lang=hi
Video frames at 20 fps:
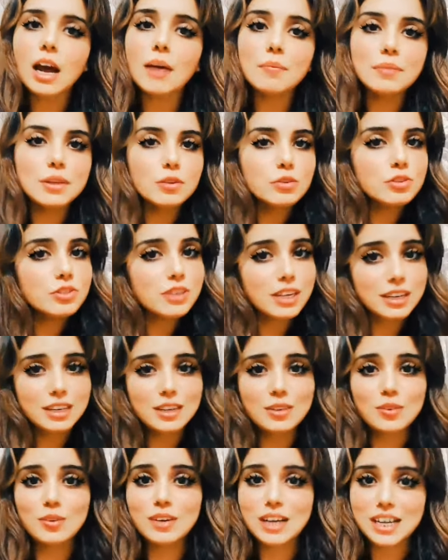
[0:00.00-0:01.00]
आपने उस चैनल
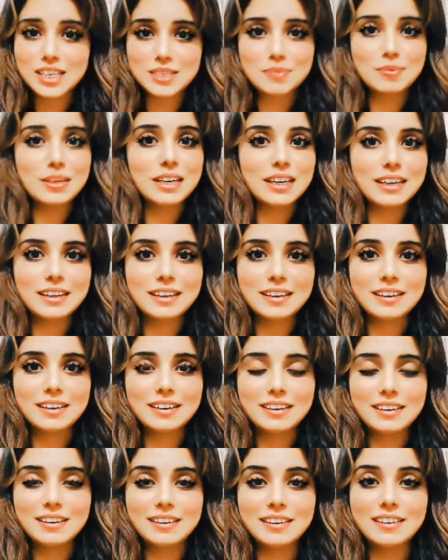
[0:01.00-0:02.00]
को लाजमी लाइक करना
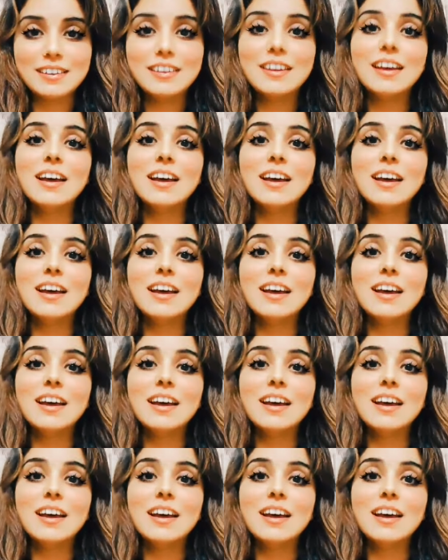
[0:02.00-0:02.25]
है